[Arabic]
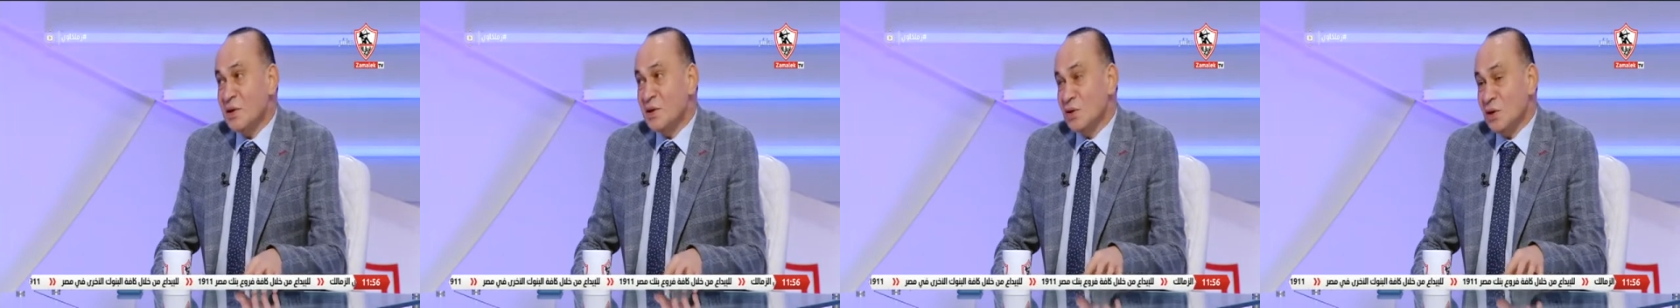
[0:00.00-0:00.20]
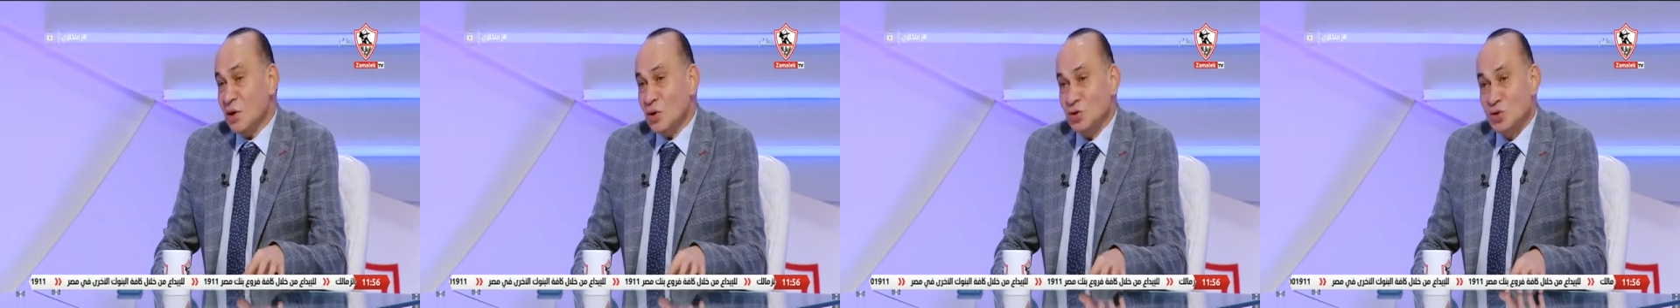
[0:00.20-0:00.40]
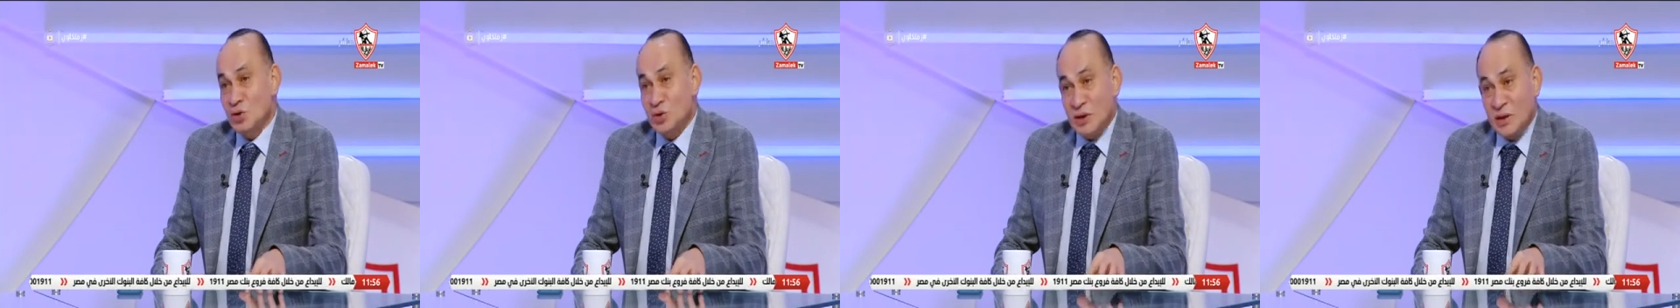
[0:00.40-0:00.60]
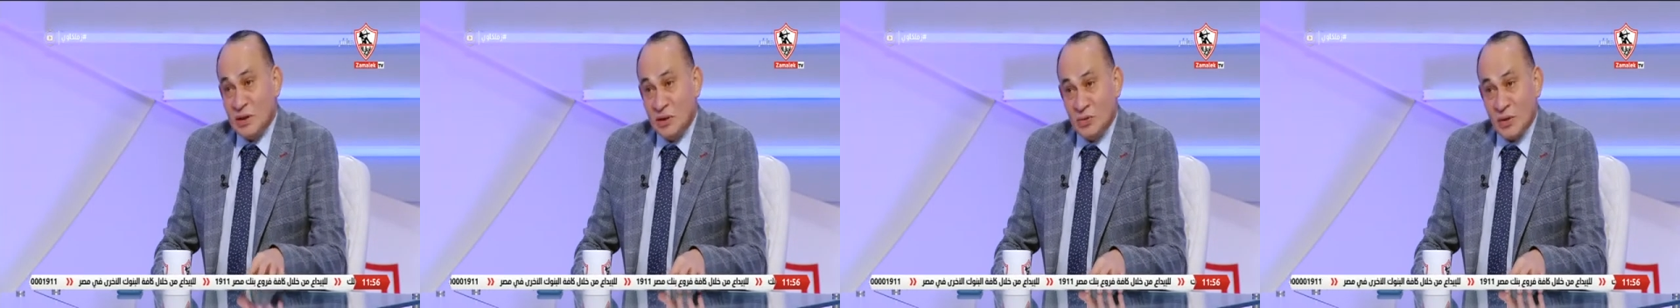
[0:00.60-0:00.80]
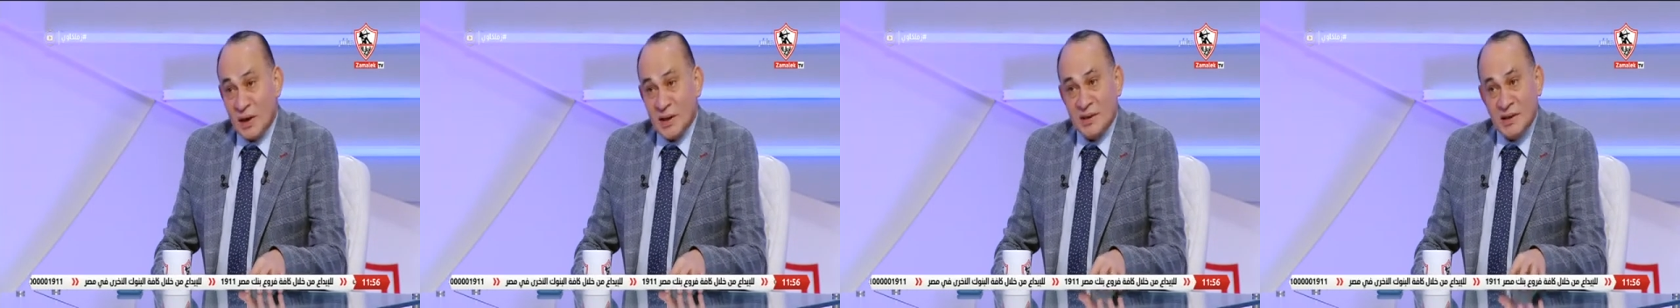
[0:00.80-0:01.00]
يحط
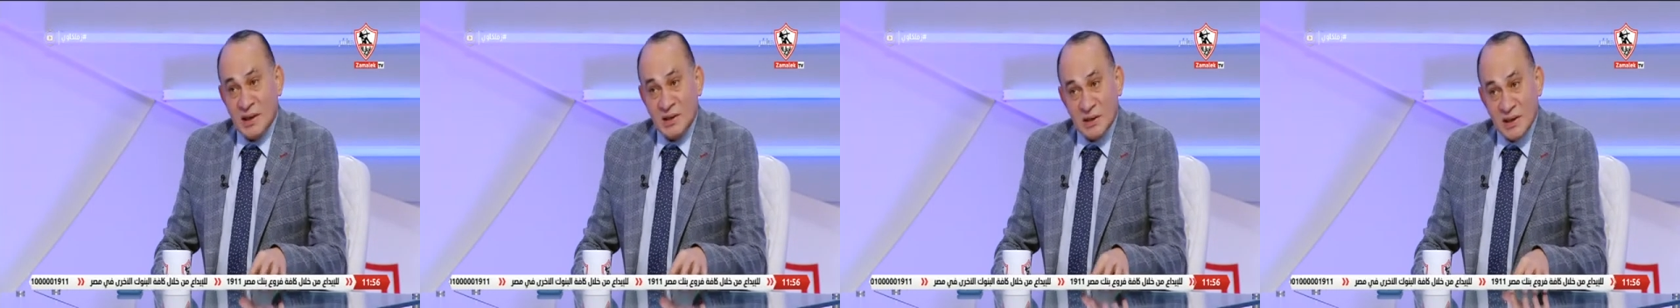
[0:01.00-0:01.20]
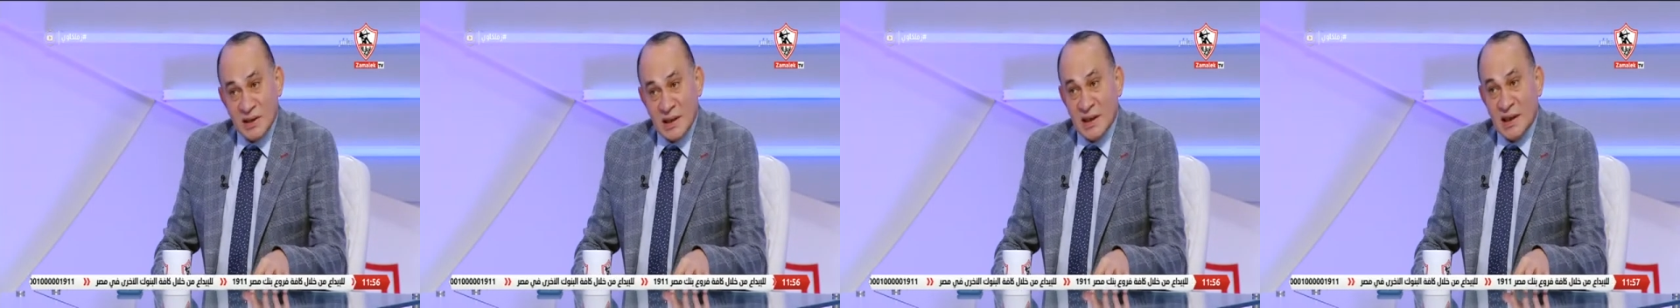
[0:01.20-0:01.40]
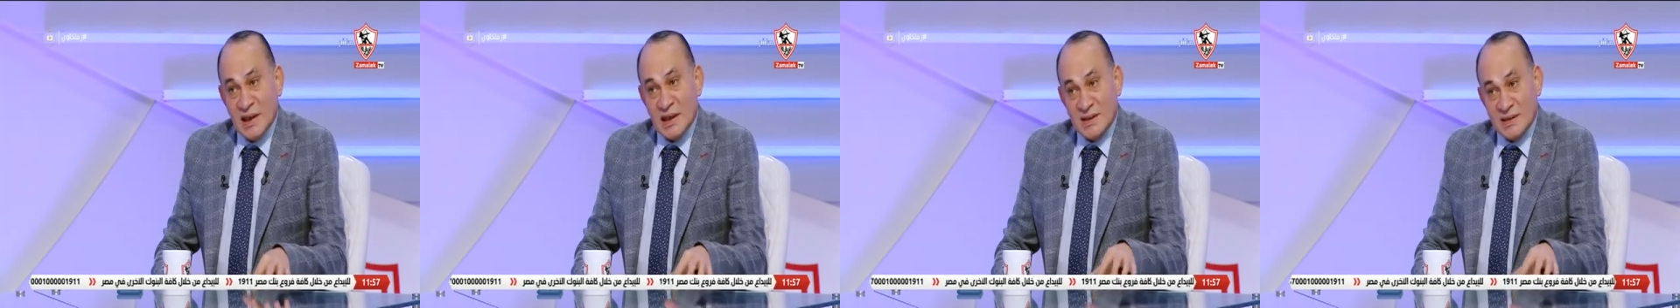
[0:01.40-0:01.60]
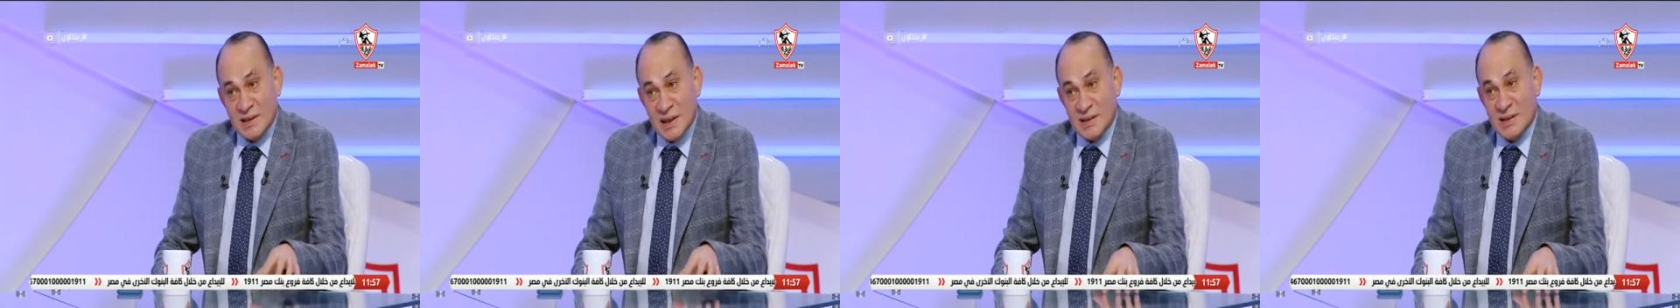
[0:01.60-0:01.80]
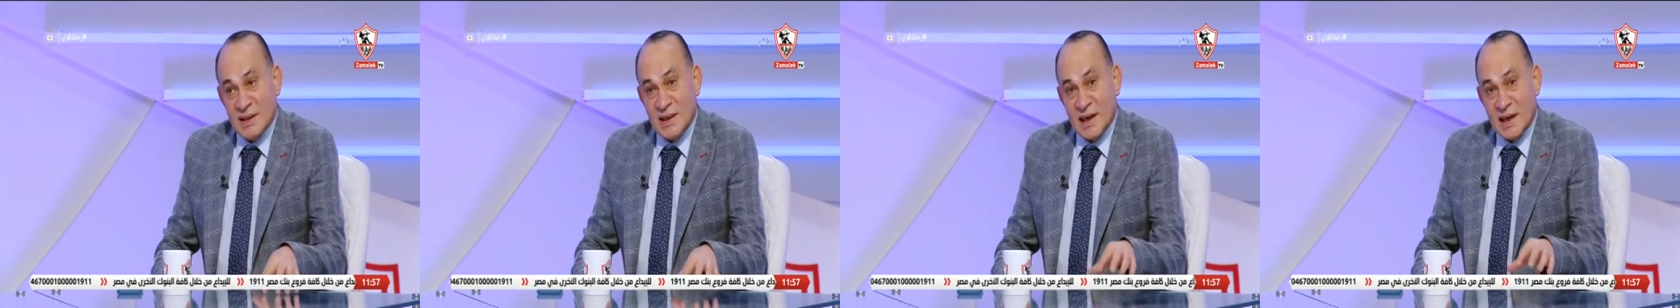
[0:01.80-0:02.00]
ايده على التشكيل
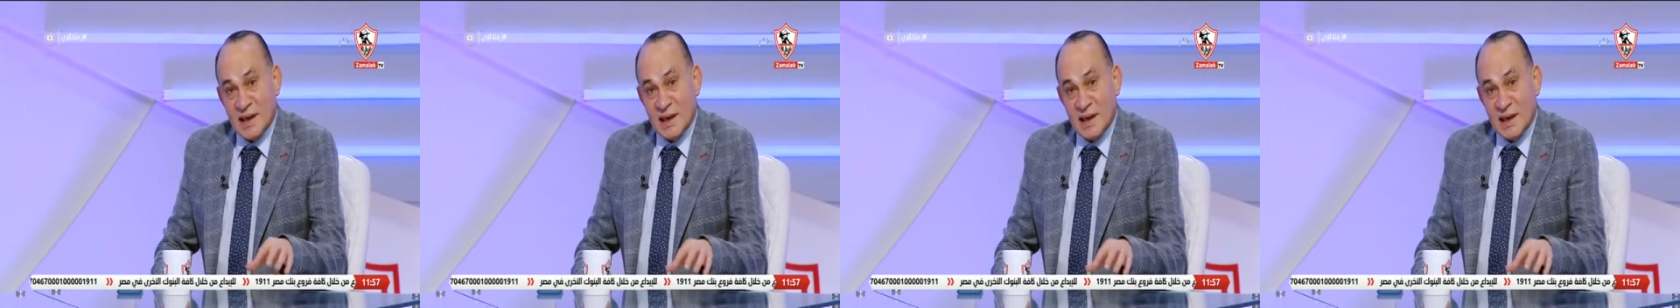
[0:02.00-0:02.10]
الاساسي اللي